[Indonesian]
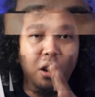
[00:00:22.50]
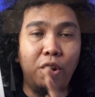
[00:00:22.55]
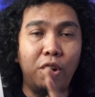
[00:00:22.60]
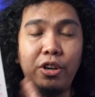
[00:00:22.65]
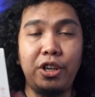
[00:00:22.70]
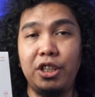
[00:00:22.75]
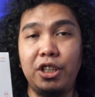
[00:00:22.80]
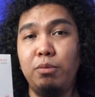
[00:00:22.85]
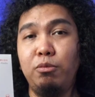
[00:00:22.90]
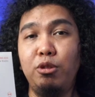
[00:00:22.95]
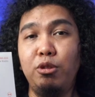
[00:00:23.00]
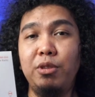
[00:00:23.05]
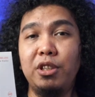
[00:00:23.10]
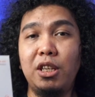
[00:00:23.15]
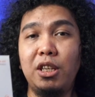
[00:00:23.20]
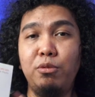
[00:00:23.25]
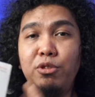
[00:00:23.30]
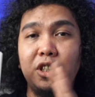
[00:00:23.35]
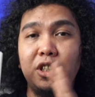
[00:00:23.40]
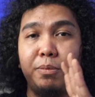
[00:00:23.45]
Oke,
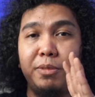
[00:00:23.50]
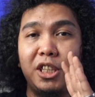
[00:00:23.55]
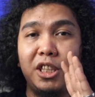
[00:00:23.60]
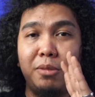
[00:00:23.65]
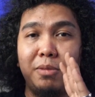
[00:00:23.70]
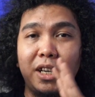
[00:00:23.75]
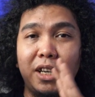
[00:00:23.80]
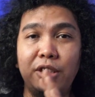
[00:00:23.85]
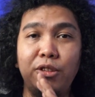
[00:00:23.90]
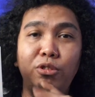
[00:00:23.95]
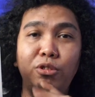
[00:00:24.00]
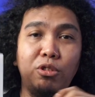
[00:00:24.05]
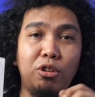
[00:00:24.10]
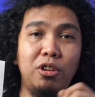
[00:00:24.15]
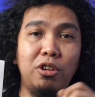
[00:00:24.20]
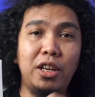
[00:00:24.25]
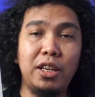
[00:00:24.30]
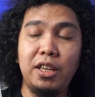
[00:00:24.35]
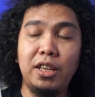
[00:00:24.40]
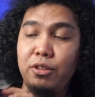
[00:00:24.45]
sebelumnya saya mengucapkan terima kasih untuk
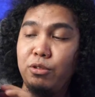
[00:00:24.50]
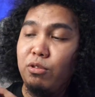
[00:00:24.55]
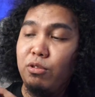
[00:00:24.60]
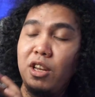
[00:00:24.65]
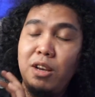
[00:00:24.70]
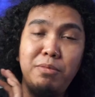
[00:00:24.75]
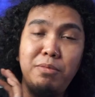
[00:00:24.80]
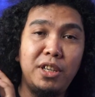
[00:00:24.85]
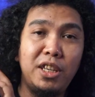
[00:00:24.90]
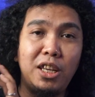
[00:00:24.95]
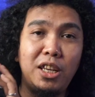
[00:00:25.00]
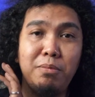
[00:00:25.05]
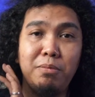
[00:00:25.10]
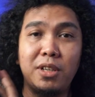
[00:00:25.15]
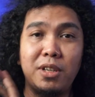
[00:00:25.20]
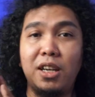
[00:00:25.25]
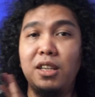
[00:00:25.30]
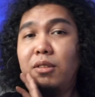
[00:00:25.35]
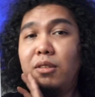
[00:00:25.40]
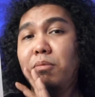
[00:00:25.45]
Olek yang sudah
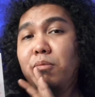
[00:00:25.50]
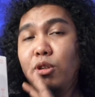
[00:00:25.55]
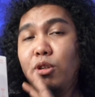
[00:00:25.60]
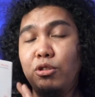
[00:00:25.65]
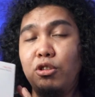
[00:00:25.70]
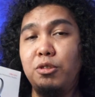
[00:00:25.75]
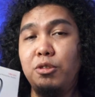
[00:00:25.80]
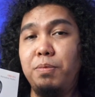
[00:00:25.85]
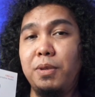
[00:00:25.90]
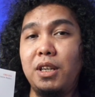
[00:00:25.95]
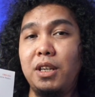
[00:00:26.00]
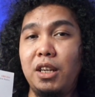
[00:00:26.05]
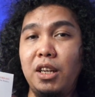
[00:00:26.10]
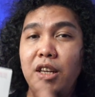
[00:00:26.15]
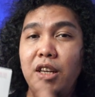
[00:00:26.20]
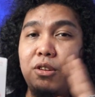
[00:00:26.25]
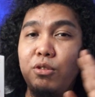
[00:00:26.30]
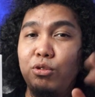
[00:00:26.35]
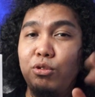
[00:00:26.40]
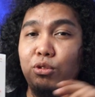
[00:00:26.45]
mengirimkan Bluetooth speaker
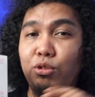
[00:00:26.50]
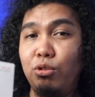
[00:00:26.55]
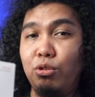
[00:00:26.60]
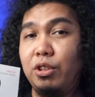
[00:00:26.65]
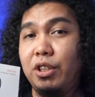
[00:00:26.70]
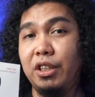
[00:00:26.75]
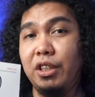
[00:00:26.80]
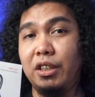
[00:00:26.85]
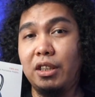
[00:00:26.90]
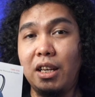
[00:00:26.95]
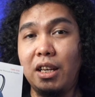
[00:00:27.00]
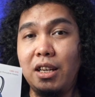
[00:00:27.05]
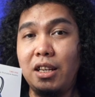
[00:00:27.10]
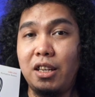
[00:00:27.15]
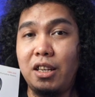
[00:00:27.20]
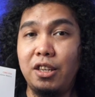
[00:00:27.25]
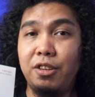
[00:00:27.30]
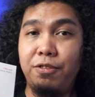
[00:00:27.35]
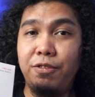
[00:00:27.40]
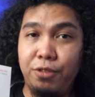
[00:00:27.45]
ini untuk
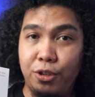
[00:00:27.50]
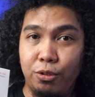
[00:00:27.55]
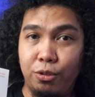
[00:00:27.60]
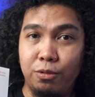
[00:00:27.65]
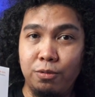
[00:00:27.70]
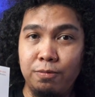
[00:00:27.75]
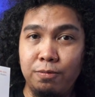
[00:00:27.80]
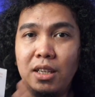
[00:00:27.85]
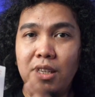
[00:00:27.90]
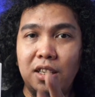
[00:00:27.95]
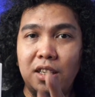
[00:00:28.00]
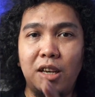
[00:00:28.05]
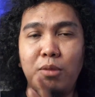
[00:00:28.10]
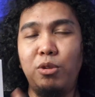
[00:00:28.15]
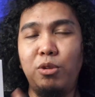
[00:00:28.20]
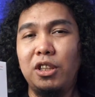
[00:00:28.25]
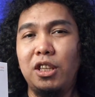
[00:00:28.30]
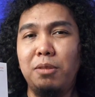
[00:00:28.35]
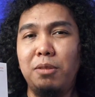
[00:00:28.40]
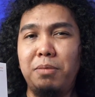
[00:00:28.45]
kita review.
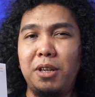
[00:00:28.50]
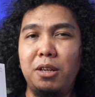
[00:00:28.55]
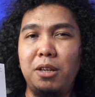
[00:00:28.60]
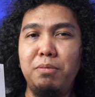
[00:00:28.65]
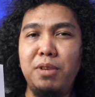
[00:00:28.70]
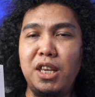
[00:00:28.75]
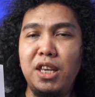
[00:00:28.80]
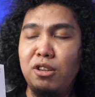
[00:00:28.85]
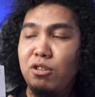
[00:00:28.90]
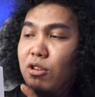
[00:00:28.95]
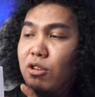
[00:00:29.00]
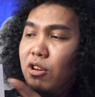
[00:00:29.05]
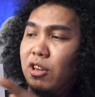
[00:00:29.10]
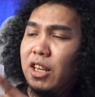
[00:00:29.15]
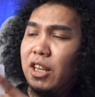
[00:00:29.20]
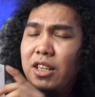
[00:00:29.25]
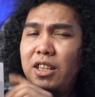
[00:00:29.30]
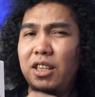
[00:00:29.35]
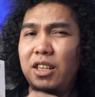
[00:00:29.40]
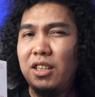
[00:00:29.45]
Nah, buat yang pada bingung,
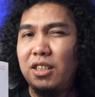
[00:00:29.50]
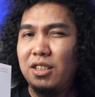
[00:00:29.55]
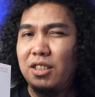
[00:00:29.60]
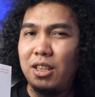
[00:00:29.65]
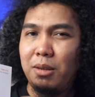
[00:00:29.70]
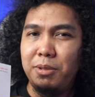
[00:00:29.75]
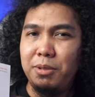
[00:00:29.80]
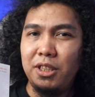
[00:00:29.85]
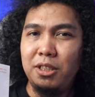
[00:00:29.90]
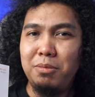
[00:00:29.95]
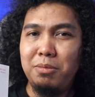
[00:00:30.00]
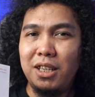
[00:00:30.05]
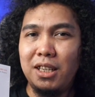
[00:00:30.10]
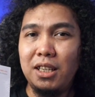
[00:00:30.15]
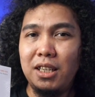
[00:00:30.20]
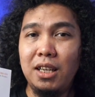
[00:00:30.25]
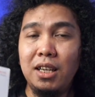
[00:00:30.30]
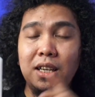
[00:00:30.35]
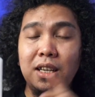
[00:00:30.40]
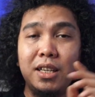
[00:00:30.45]
Oleg nih siapa sih
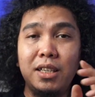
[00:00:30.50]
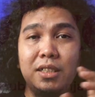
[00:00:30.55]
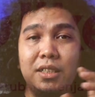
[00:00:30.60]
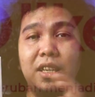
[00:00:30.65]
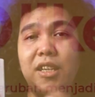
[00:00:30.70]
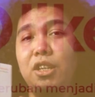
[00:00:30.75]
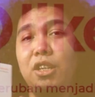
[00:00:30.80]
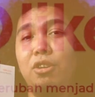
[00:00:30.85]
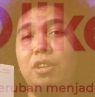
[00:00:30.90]
sebenarnya? Jadi